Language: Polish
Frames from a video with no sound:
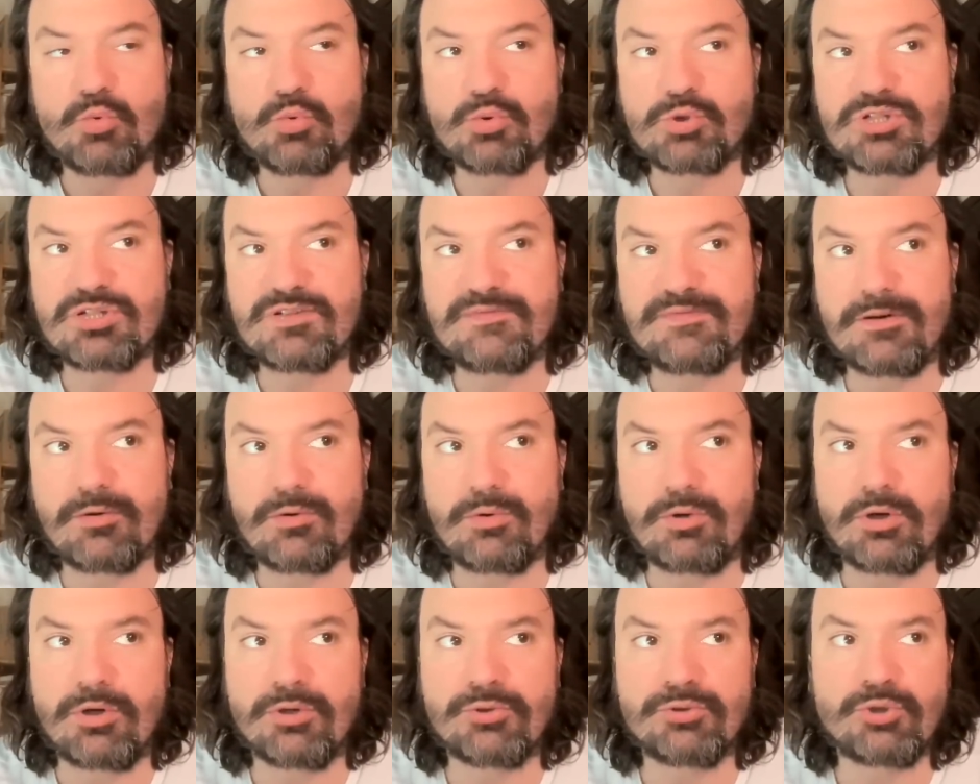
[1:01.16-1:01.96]

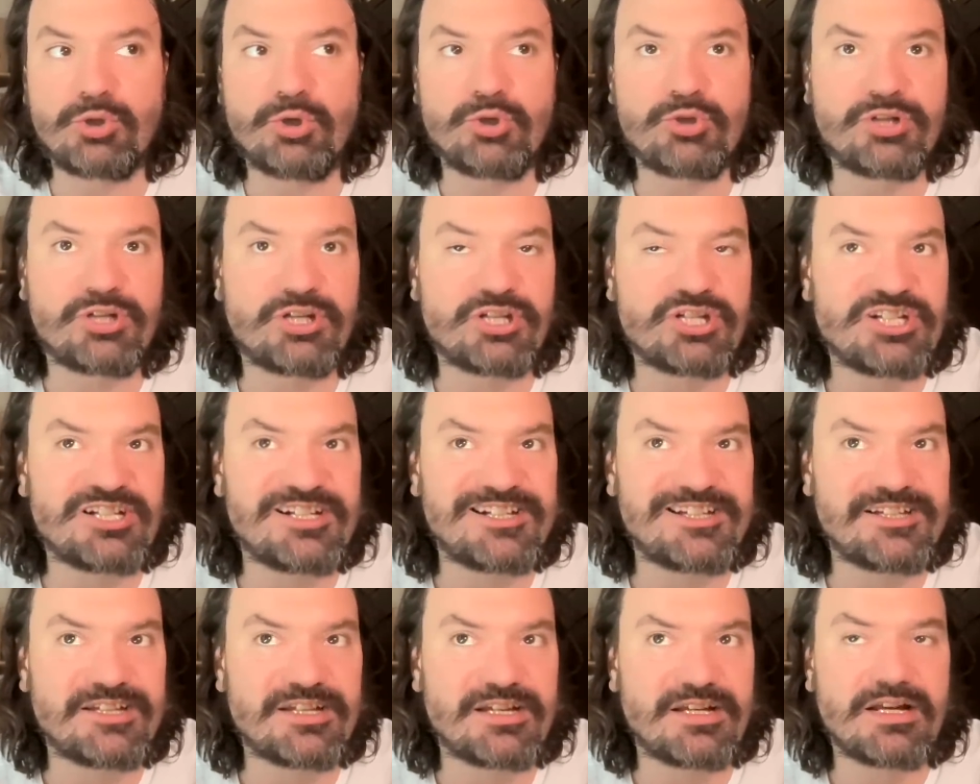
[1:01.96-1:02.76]
używał on
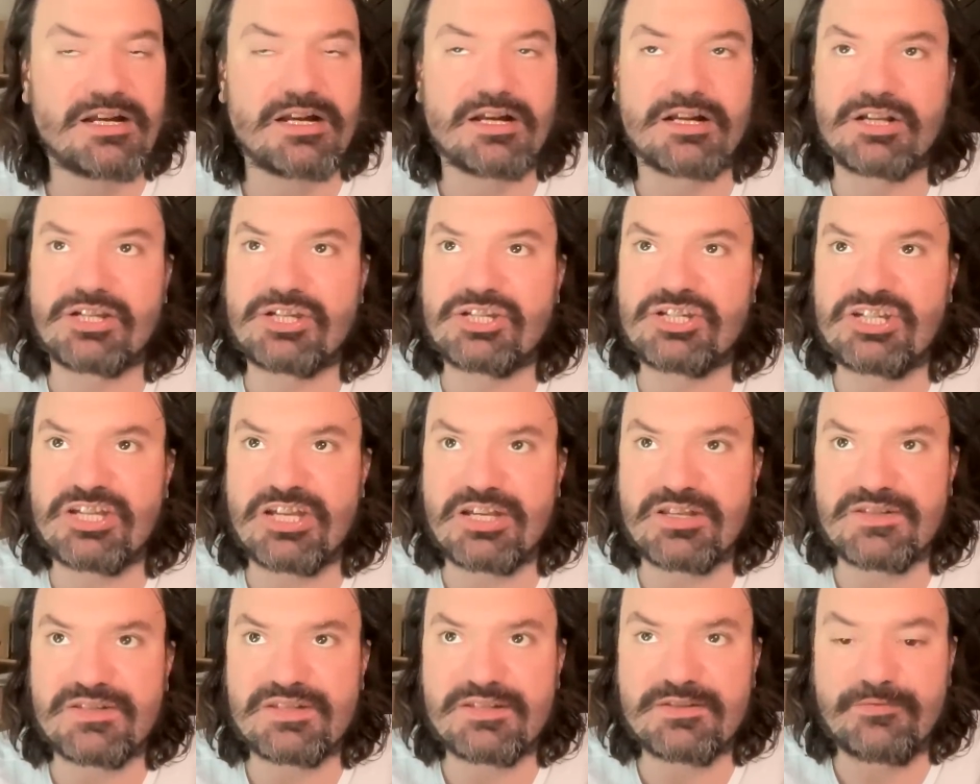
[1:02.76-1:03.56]
określenia
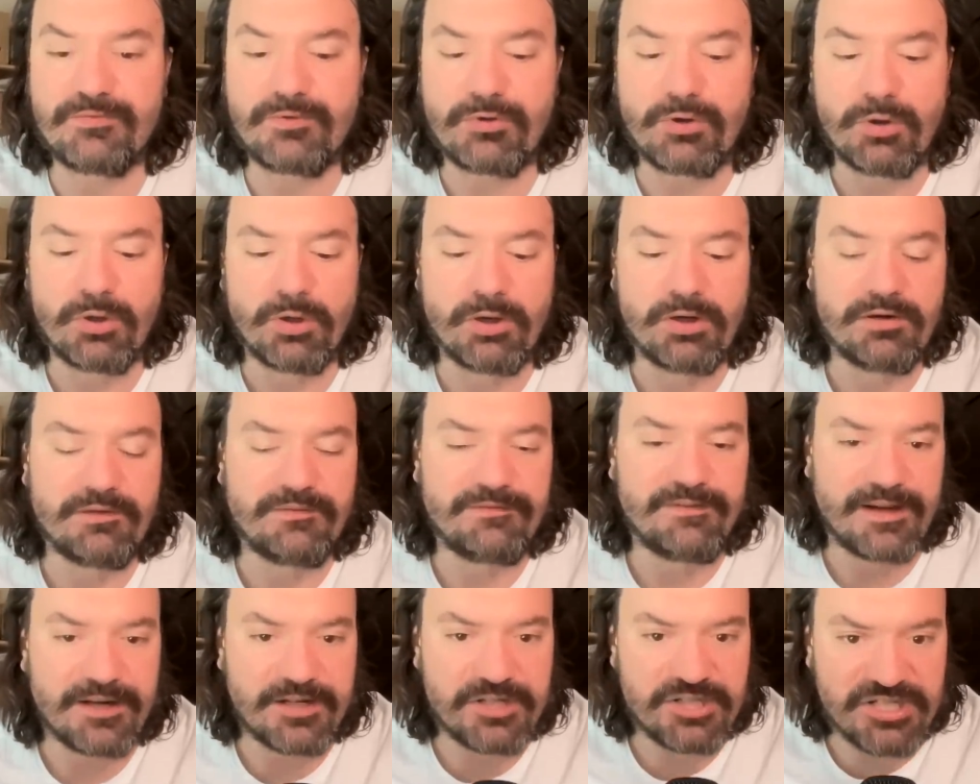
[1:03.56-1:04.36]
księstwo
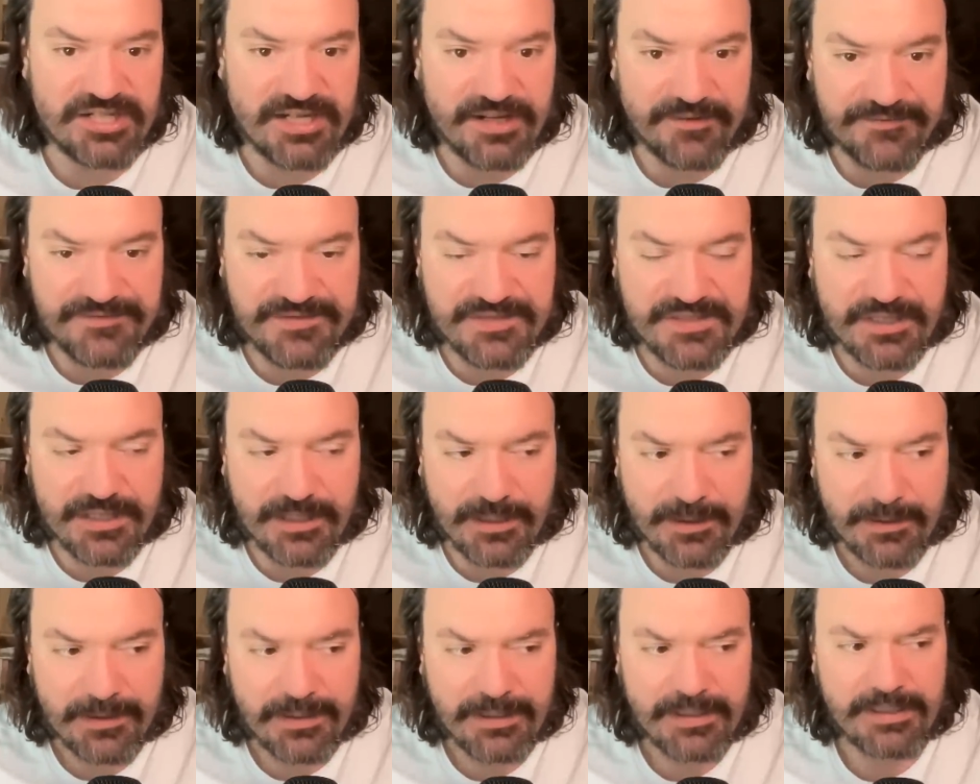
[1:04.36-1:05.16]

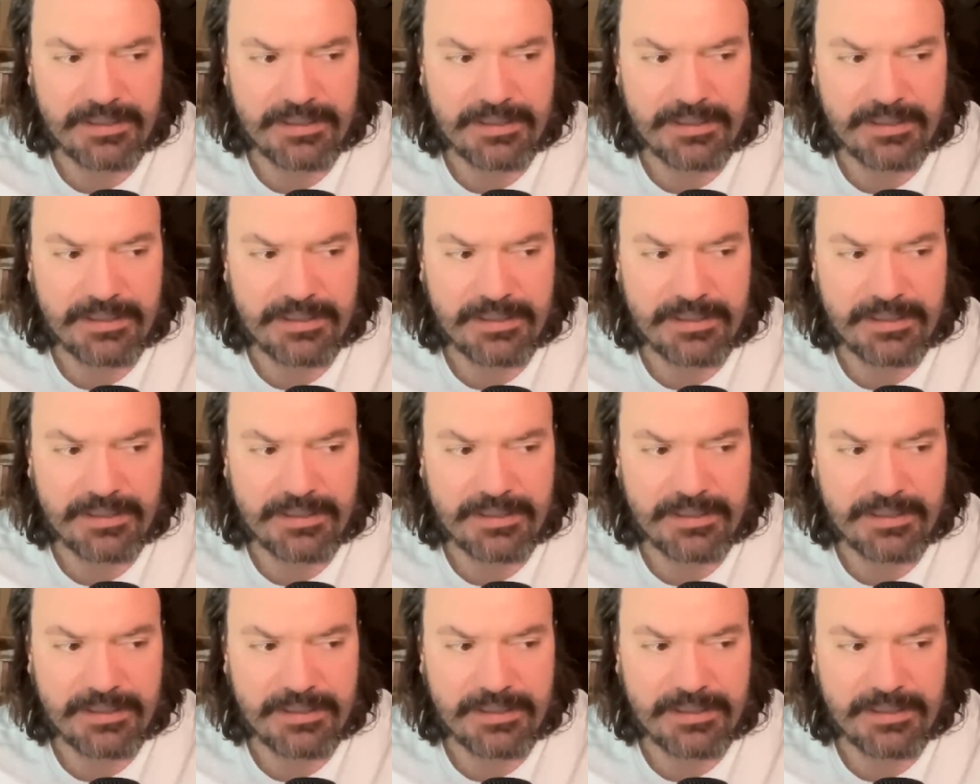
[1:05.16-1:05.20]
warszawskie.